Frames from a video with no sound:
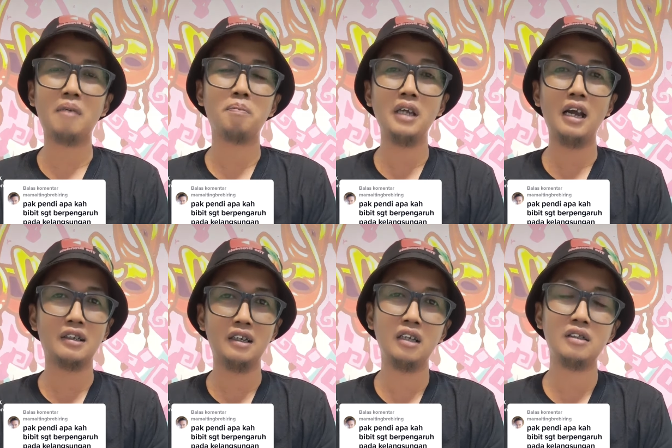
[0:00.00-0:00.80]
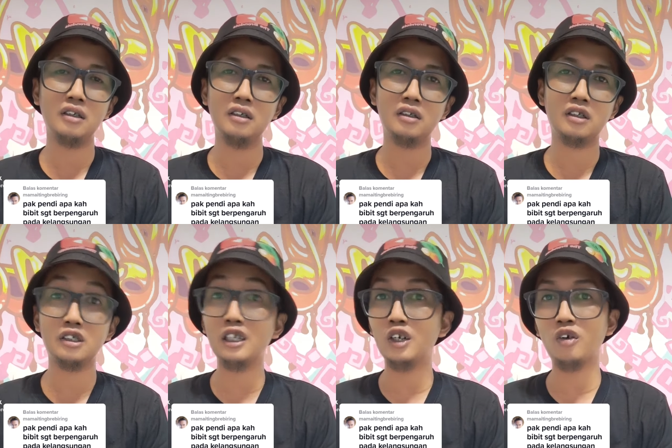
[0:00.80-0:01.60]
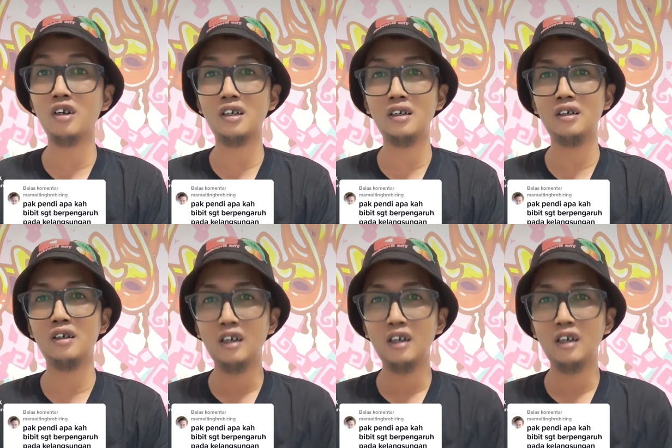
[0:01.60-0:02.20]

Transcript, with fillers: Tapi adalah ke, kecenderungan ke